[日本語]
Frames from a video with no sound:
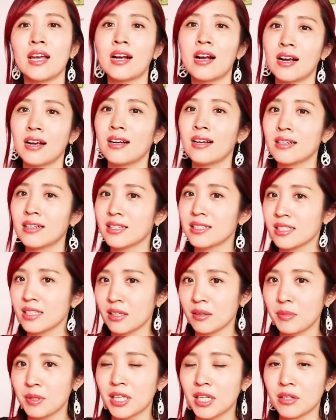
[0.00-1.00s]
輝かせ
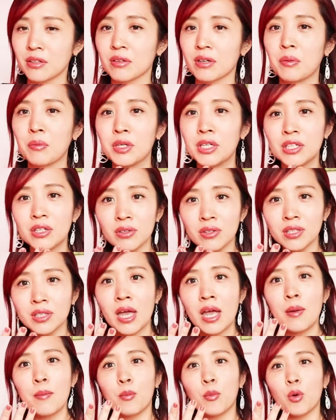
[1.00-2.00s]
てみたりとか、もういろいろ、
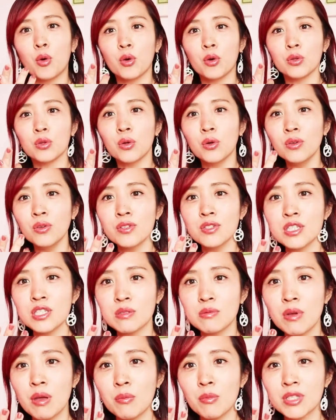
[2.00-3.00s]
もうどの
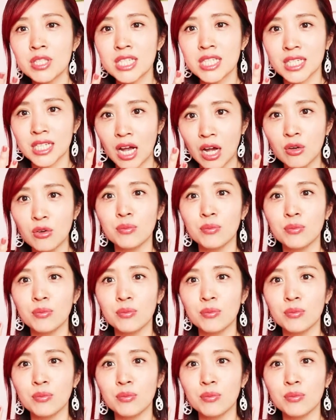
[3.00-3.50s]
爪も違